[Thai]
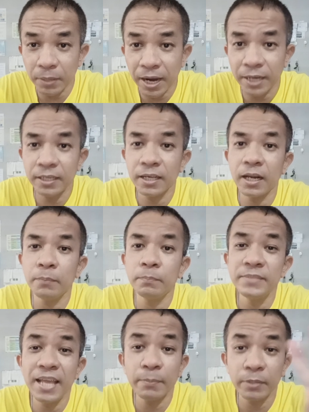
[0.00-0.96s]
กัดนะครับ
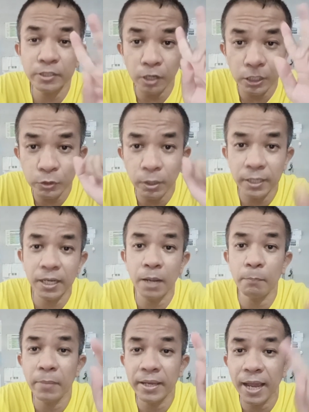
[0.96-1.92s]
แยกเป็น2ส่วนนะครั
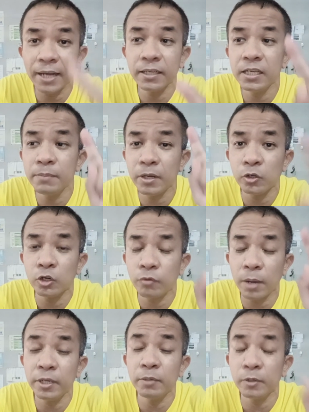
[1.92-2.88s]
บไม่อั้นคือไม่ลดค
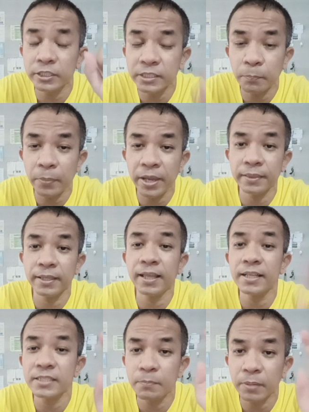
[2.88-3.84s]
วามเร็วไม่ลดสปีดแต่
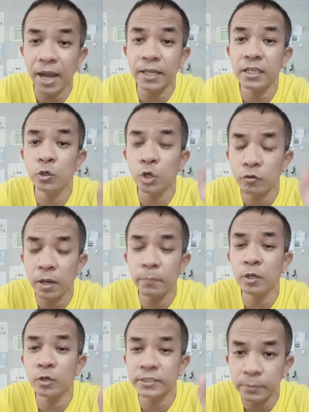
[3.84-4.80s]
ถ้าจำกัดคือลดความ
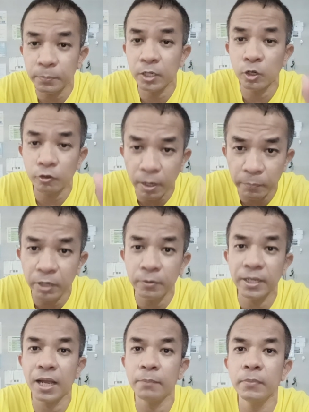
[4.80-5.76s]
เร็วลดสปีดลดความเร็ว
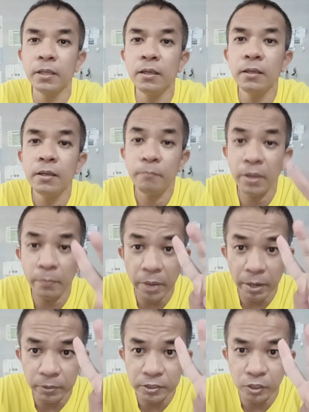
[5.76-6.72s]
นะครับ
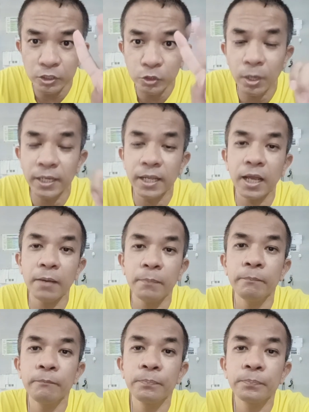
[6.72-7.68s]
แบ่งเป็น2ส่วนนะครับ
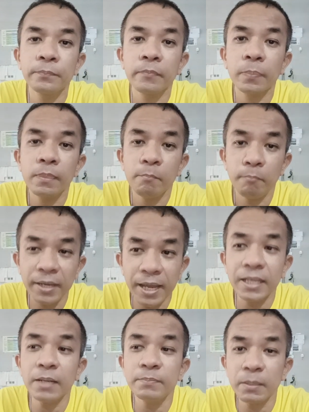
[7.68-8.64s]
ไม่
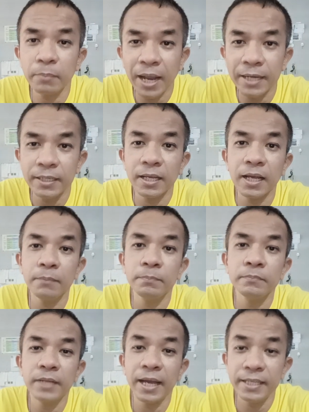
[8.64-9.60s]
อั้นกับจำกัดนะครับ
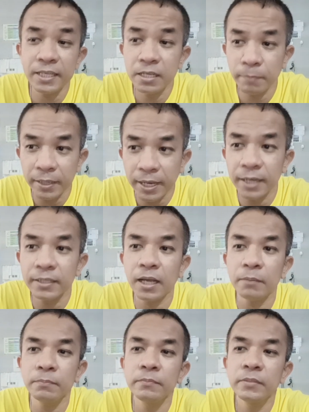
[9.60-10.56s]
อันนี้คือไม่อั้นค
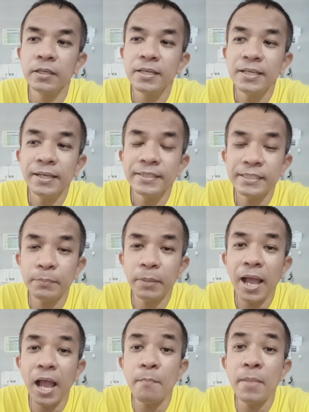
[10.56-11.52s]
รับ
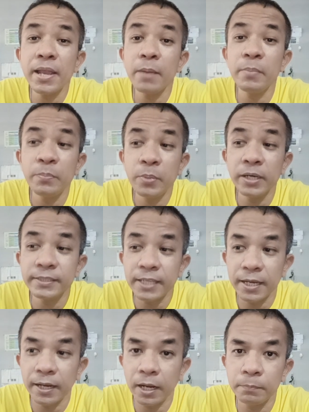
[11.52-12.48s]
15เมกะบิตเพอร์เซ
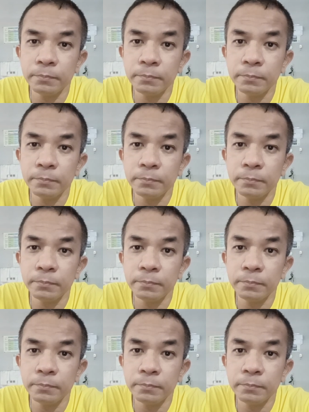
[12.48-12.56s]
กครับ